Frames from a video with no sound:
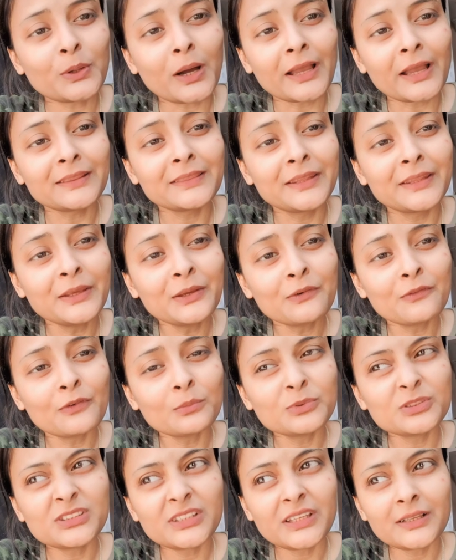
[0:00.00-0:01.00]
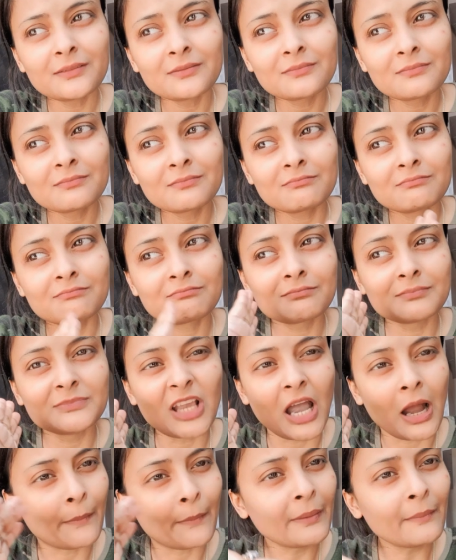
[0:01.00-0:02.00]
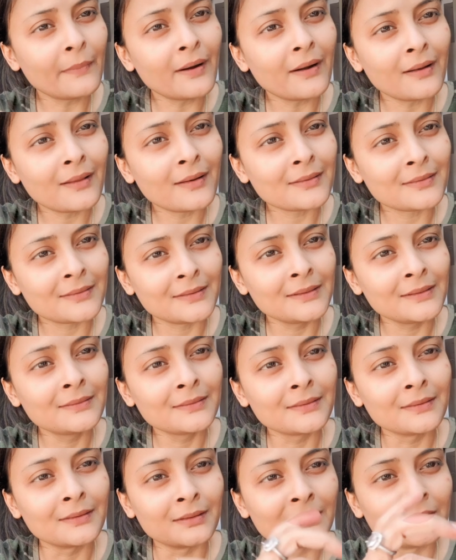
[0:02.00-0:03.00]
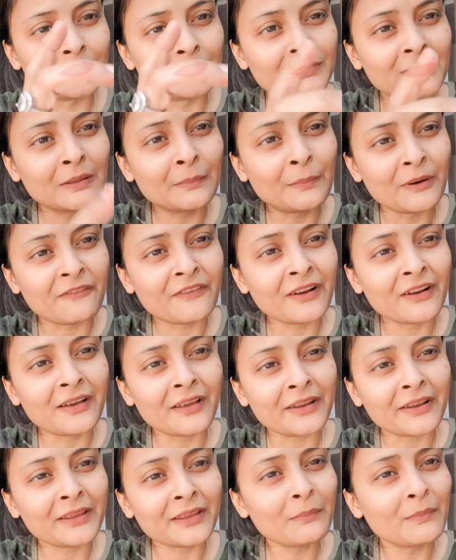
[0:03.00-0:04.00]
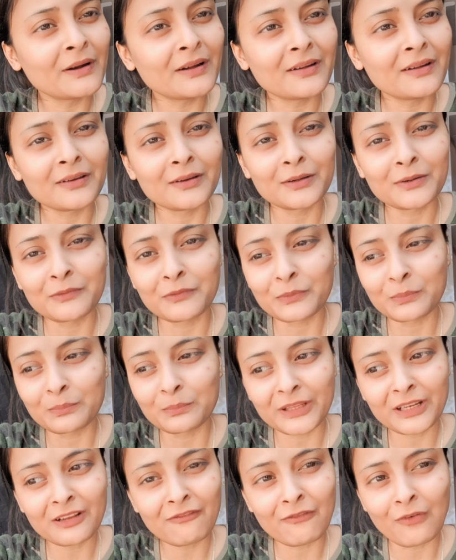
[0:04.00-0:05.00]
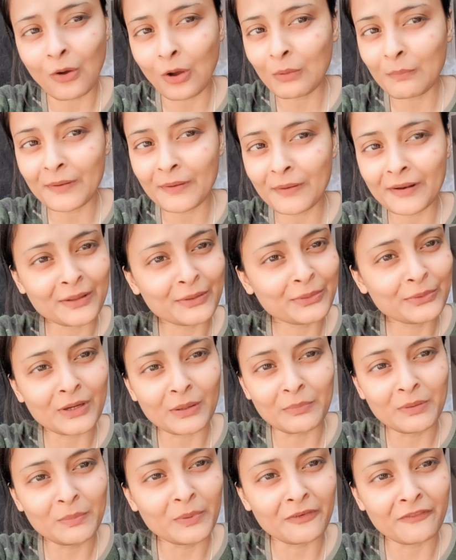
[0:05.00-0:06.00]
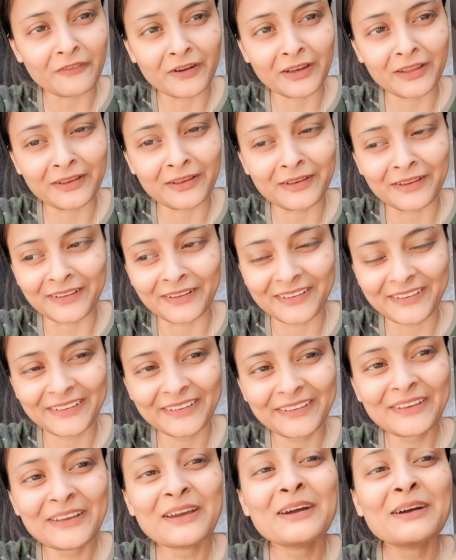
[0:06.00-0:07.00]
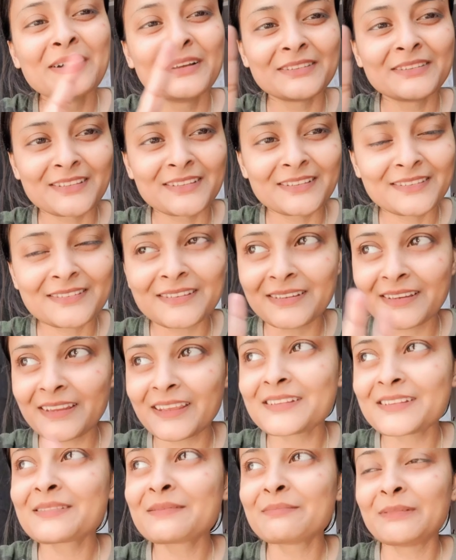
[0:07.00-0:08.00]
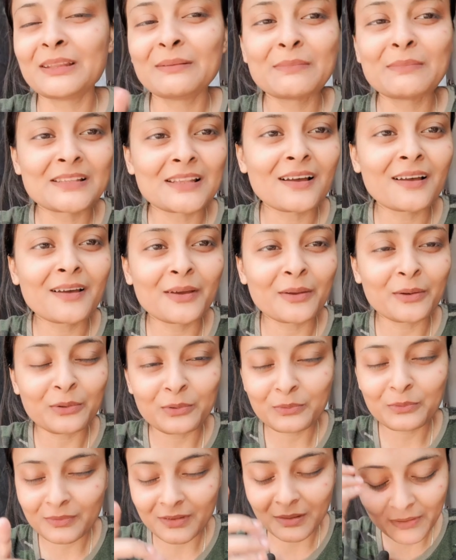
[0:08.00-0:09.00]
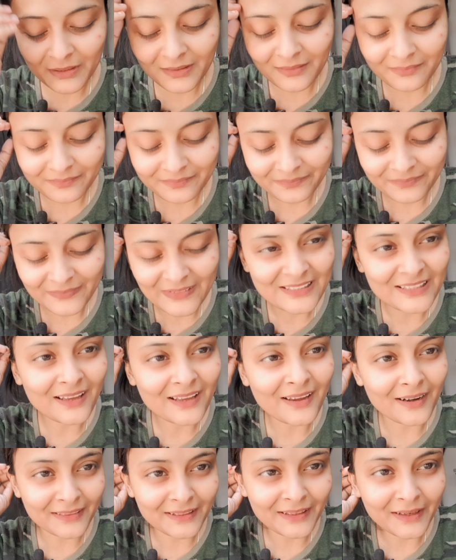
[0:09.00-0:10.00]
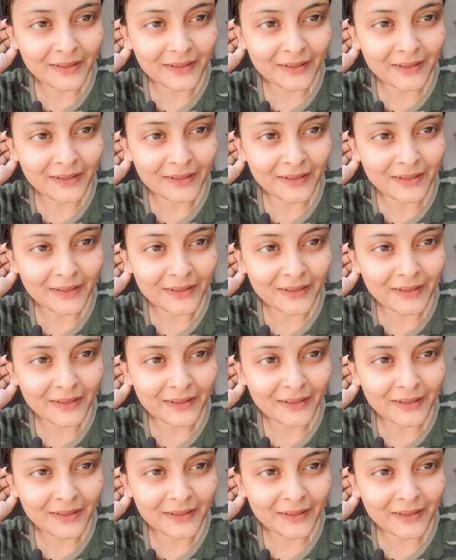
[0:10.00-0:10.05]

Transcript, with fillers: थिंक वो मुझे झापड़ मारना रसीद मतलब प्रेफर करेंगे बट मेरा व्लॉग बनाना तो कभी प्रेफर नहीं करेंगे जस्ट इन केस मतलब मजाक कर रही हूँ कभी ऐसा करते नहीं हैं